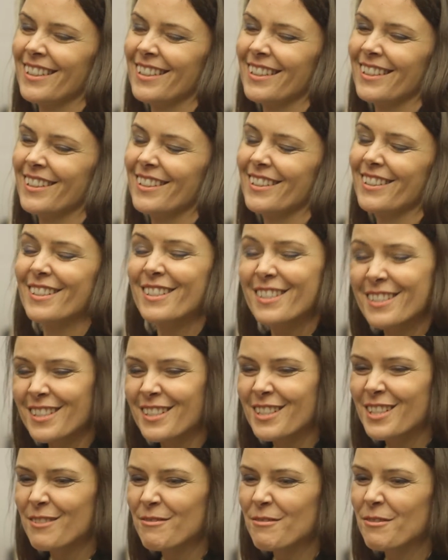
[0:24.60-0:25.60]
E,
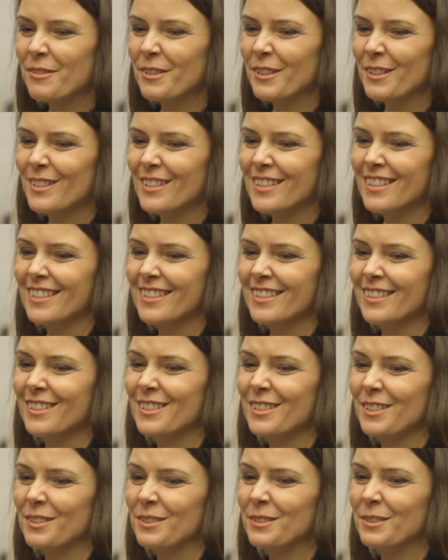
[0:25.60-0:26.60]
szczerze mówiąc,
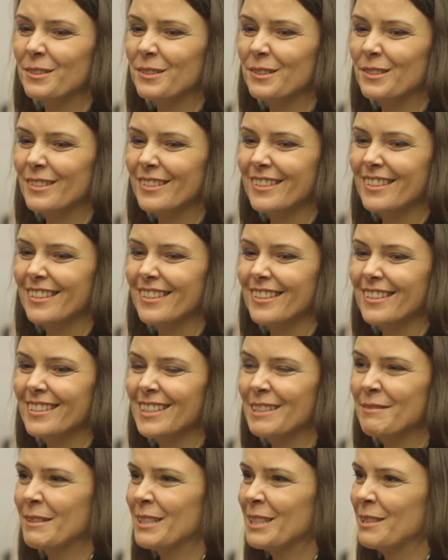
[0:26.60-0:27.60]
co roku
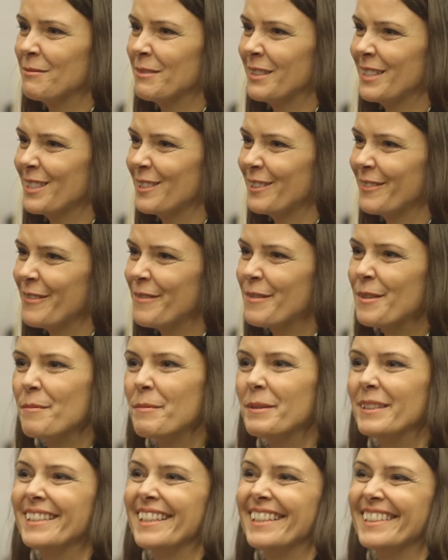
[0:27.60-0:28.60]
sama sobie stawiam to
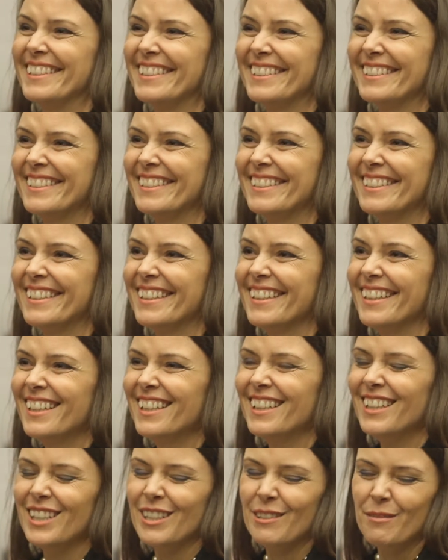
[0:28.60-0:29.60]
pytanie
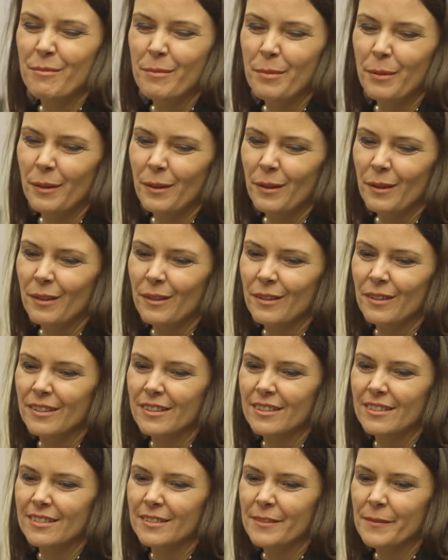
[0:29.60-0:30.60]
bo,
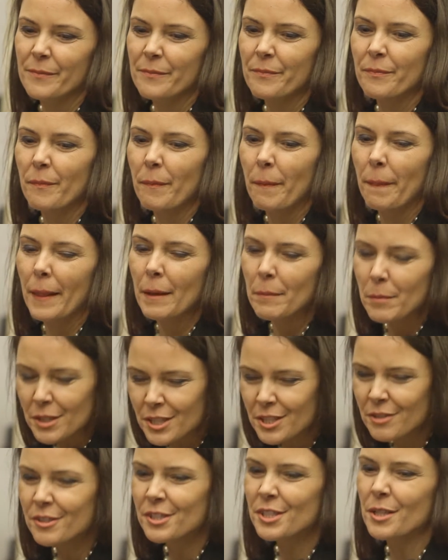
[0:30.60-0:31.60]
bo
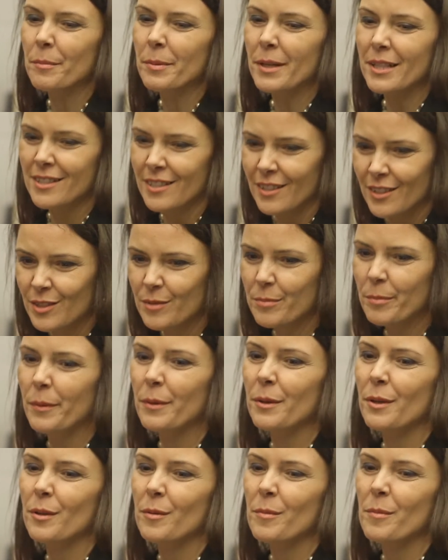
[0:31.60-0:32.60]
rzeczywiście pracy jest
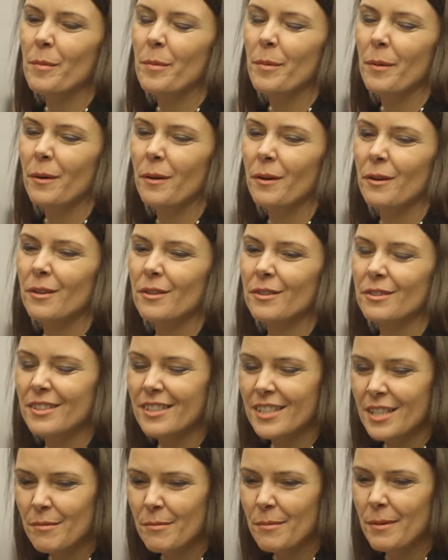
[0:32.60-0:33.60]
sporo, bo
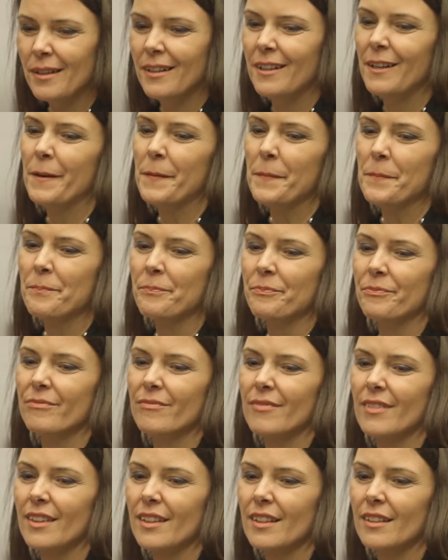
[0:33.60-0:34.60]
trzeba
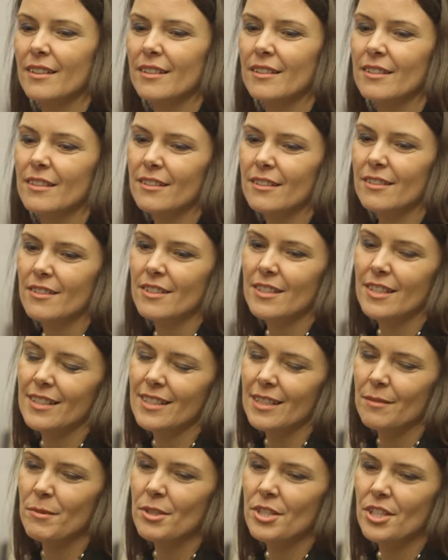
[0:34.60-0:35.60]
mm,
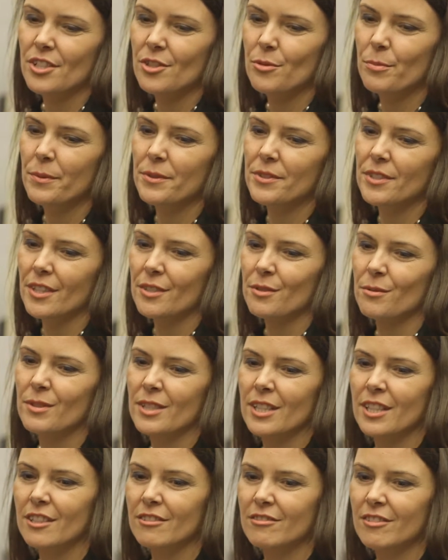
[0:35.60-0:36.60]
czasami część biznesu
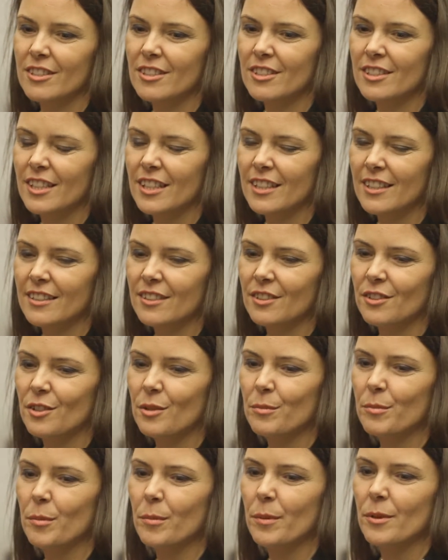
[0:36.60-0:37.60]
skierować na
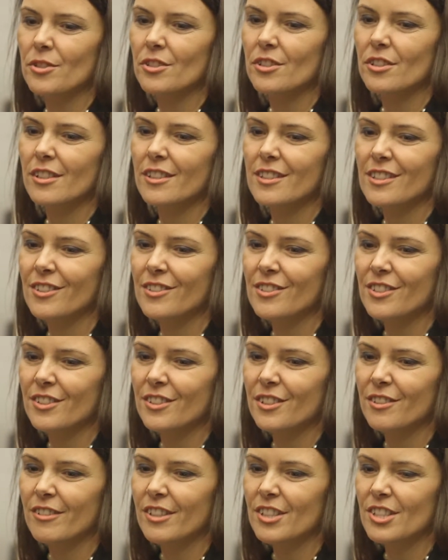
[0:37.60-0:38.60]
tor poboczny i
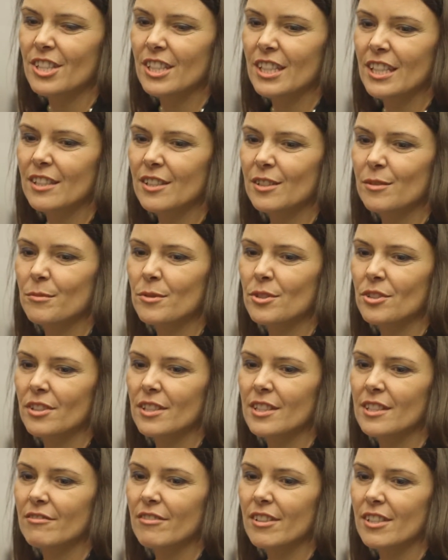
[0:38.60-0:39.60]
skoncentrować się na tym, co
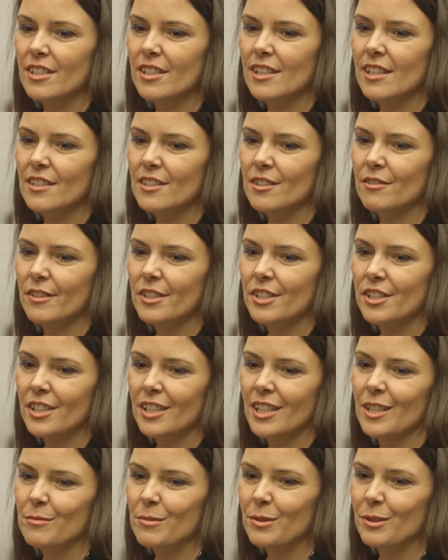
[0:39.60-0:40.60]
jest ważne dla
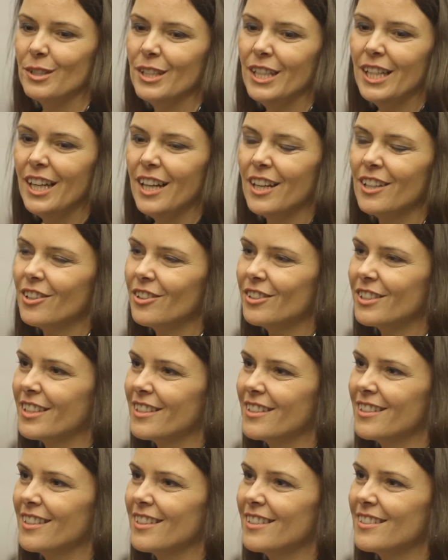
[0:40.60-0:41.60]
stowarzyszenia, bo
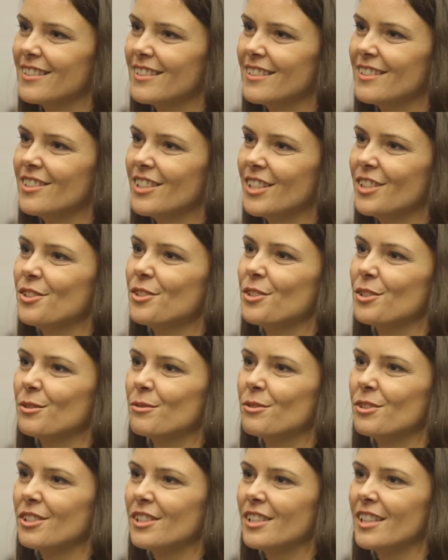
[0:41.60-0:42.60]
kongres jest częścią
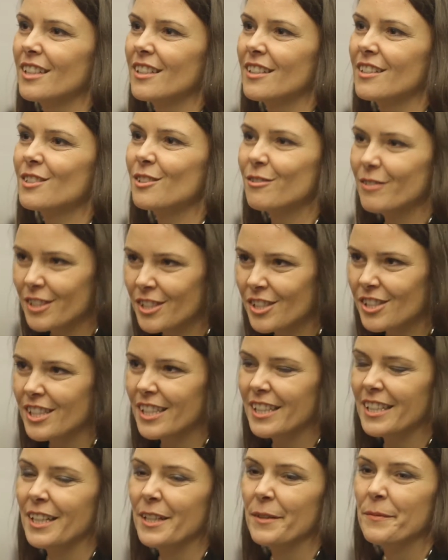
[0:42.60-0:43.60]
życia
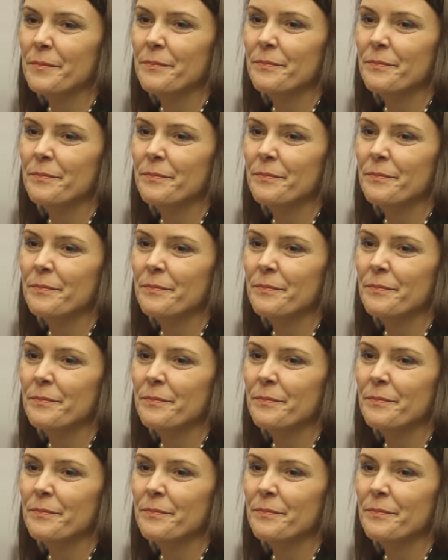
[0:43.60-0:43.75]
stowarzyszenia.